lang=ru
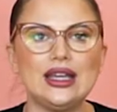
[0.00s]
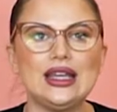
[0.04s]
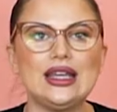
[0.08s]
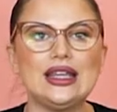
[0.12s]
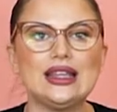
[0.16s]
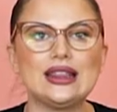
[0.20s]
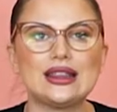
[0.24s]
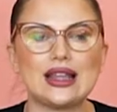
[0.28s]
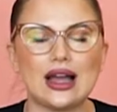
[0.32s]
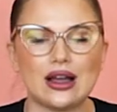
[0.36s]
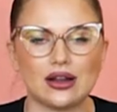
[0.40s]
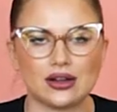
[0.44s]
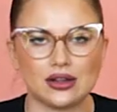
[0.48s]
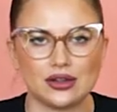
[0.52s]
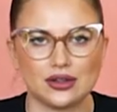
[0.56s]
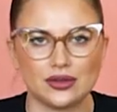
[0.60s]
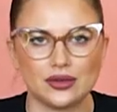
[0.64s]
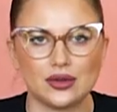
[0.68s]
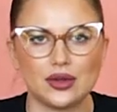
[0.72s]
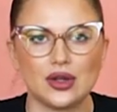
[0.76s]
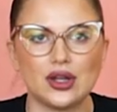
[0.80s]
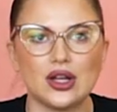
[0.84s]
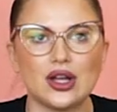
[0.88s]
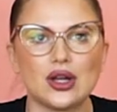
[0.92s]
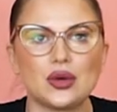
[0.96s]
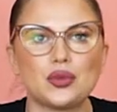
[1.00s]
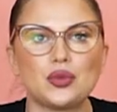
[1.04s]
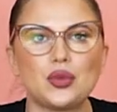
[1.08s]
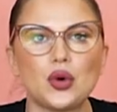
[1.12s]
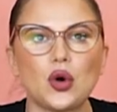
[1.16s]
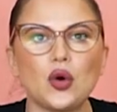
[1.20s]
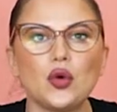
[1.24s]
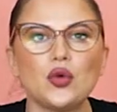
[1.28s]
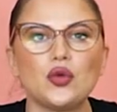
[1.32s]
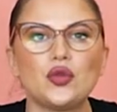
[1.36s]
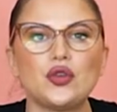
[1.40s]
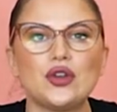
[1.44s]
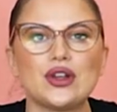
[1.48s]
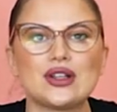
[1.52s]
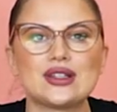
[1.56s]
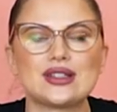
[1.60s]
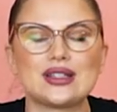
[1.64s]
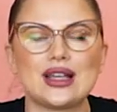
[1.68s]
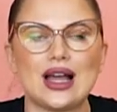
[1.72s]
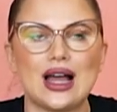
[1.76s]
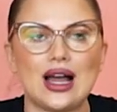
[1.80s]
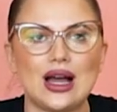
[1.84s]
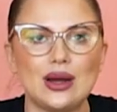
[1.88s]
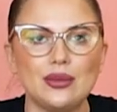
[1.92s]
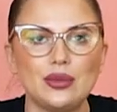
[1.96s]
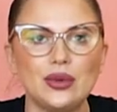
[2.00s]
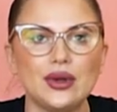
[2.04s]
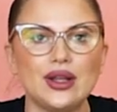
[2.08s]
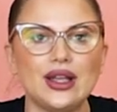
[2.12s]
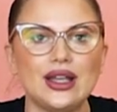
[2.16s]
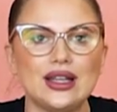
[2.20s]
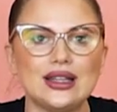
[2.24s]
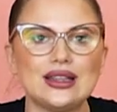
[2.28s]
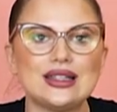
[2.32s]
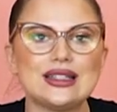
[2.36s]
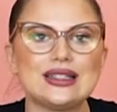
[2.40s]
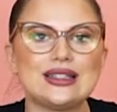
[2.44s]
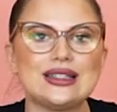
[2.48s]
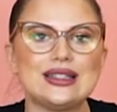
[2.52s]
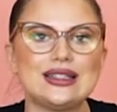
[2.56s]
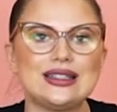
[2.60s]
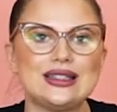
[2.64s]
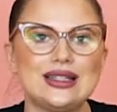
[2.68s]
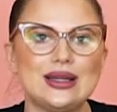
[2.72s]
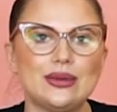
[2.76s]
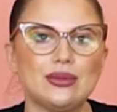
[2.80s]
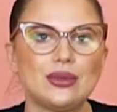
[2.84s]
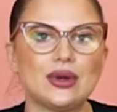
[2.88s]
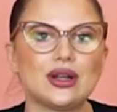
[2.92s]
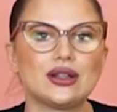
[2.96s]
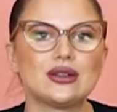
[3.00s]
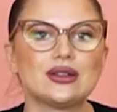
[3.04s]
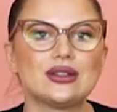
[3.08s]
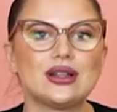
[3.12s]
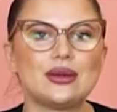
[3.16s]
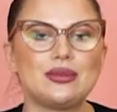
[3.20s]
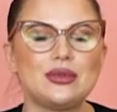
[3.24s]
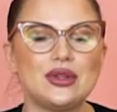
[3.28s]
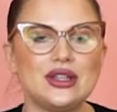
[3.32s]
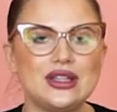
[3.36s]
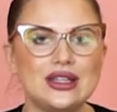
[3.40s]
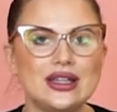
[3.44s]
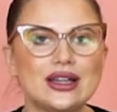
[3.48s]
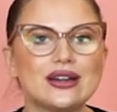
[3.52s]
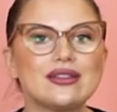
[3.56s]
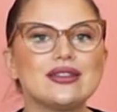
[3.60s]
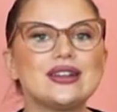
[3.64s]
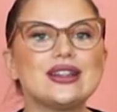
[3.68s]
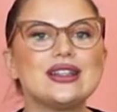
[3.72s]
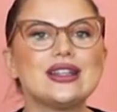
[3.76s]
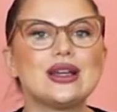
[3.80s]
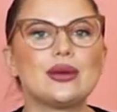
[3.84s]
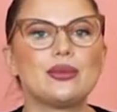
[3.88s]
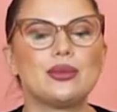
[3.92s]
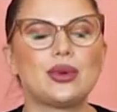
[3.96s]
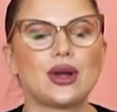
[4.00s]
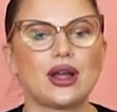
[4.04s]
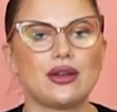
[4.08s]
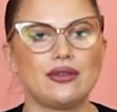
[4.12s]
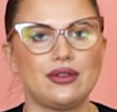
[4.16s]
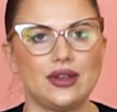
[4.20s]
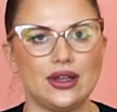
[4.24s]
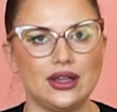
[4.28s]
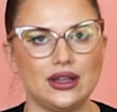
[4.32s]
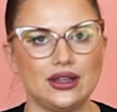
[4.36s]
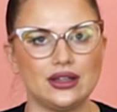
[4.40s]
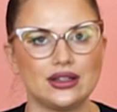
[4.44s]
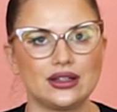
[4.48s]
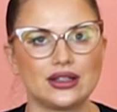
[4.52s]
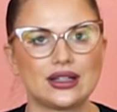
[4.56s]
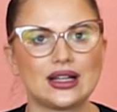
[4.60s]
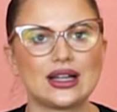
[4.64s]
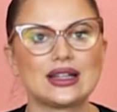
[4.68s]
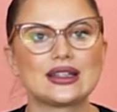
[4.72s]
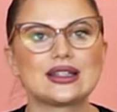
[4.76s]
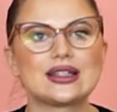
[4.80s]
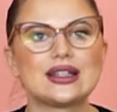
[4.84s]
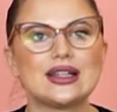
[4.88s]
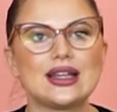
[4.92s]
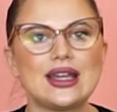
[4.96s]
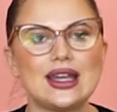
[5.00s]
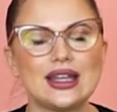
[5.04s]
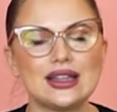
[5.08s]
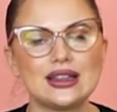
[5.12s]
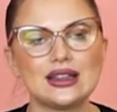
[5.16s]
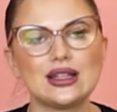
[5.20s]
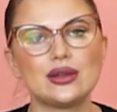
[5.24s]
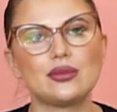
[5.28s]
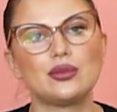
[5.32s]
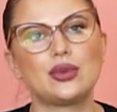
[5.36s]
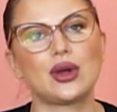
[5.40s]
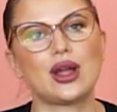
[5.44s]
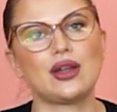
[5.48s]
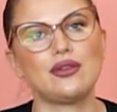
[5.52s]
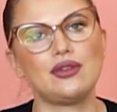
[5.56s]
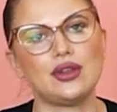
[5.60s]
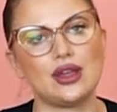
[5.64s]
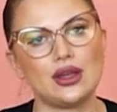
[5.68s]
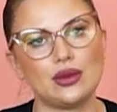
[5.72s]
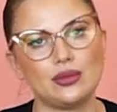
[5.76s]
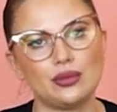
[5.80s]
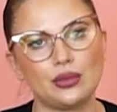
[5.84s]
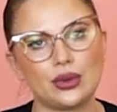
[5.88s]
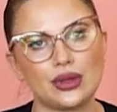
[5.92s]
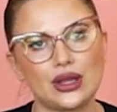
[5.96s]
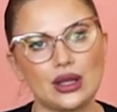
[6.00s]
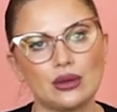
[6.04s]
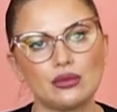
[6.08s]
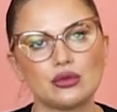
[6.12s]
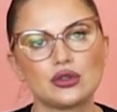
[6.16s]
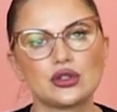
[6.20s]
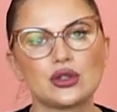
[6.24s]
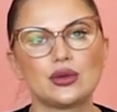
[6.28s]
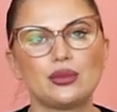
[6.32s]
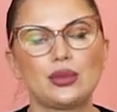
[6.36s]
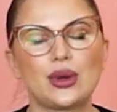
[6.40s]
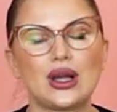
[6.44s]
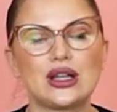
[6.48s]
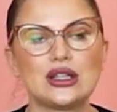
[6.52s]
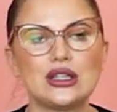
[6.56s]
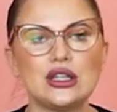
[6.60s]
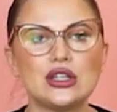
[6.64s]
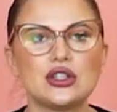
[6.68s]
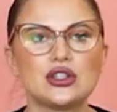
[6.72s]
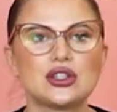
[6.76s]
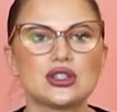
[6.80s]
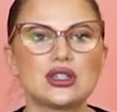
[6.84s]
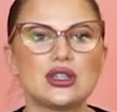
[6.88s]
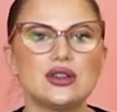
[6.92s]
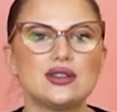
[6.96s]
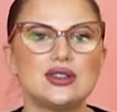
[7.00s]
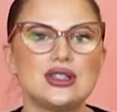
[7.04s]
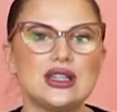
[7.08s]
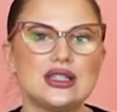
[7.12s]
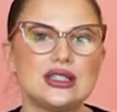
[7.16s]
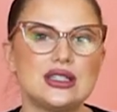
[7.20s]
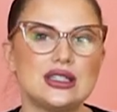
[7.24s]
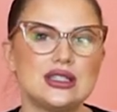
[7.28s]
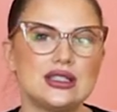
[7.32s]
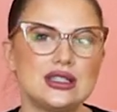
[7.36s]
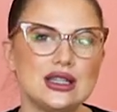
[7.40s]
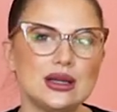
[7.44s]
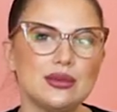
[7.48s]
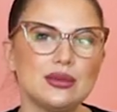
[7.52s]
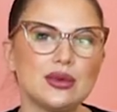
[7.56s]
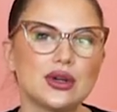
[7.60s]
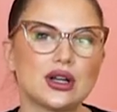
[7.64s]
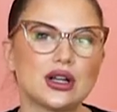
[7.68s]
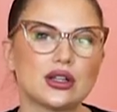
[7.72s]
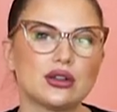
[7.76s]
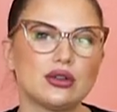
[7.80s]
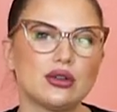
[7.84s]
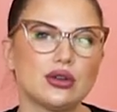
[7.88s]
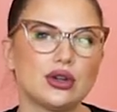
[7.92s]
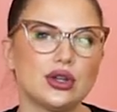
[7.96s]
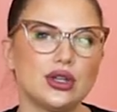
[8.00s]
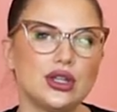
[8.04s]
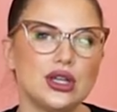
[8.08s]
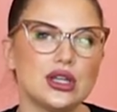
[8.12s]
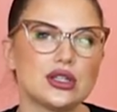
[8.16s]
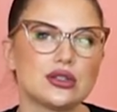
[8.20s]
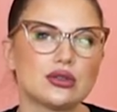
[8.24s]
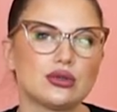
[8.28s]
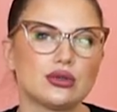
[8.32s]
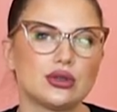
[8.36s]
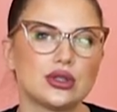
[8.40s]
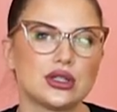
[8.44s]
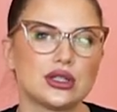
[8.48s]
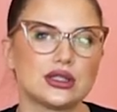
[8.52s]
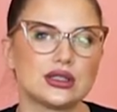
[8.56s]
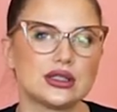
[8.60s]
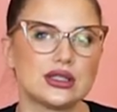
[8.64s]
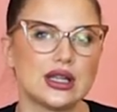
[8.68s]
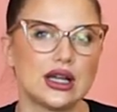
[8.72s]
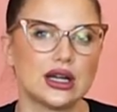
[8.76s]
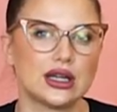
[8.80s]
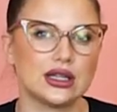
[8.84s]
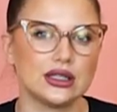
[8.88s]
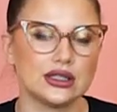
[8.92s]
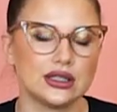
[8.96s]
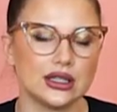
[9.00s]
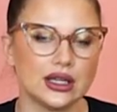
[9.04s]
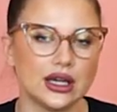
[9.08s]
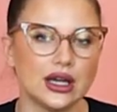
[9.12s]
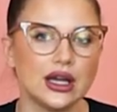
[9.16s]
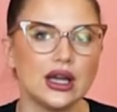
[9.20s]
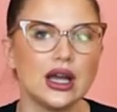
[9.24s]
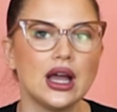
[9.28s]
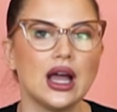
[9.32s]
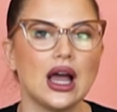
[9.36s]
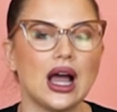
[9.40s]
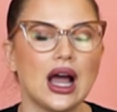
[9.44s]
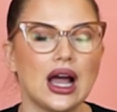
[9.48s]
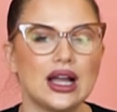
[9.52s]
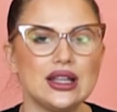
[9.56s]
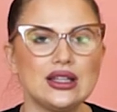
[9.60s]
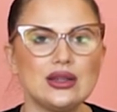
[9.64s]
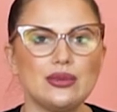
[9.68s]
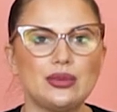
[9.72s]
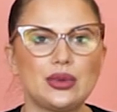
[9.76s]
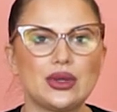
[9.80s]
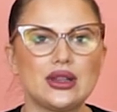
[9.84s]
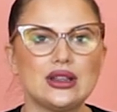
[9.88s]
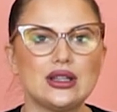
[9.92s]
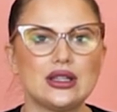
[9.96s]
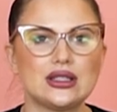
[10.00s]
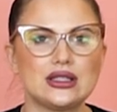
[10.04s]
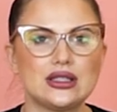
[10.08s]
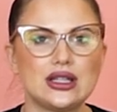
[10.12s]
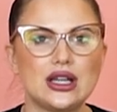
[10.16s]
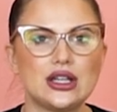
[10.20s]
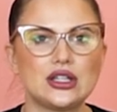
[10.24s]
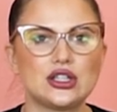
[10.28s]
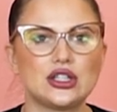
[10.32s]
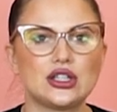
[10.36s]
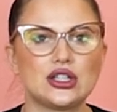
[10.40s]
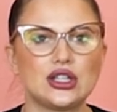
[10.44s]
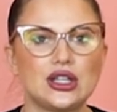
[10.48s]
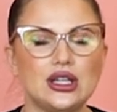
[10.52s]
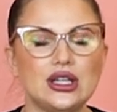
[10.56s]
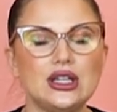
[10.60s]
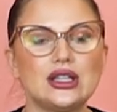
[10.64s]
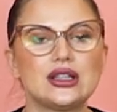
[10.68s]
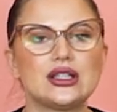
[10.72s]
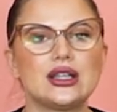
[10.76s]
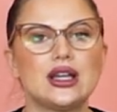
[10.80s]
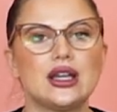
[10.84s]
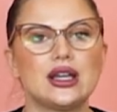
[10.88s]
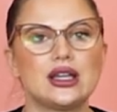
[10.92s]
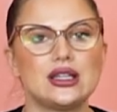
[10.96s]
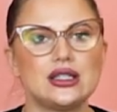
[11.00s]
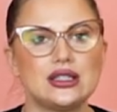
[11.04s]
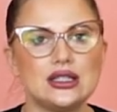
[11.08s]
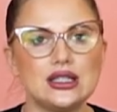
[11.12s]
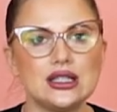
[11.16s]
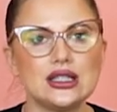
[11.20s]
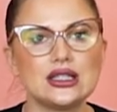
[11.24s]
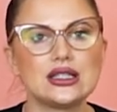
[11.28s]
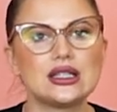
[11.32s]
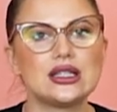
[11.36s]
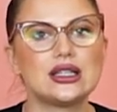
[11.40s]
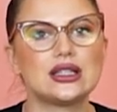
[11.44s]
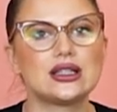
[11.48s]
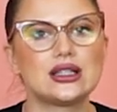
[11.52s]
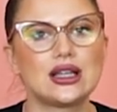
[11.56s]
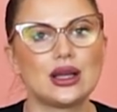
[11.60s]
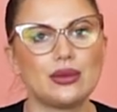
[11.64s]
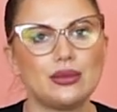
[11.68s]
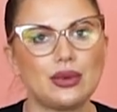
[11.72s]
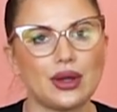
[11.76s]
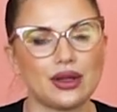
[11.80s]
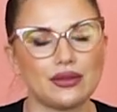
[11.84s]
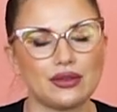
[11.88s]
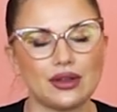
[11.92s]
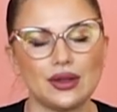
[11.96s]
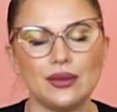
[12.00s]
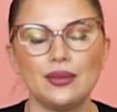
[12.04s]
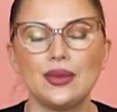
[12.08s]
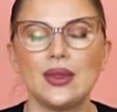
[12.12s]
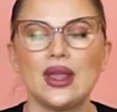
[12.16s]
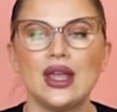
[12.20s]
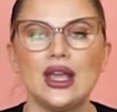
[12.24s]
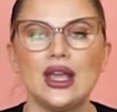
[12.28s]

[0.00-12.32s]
Итак, Brow Fix Up – это система ламинирования бровей, конкретно бровей, потому что практически все системы, которые есть у нас на рынке, они предназначены и для ресниц, и для бровей.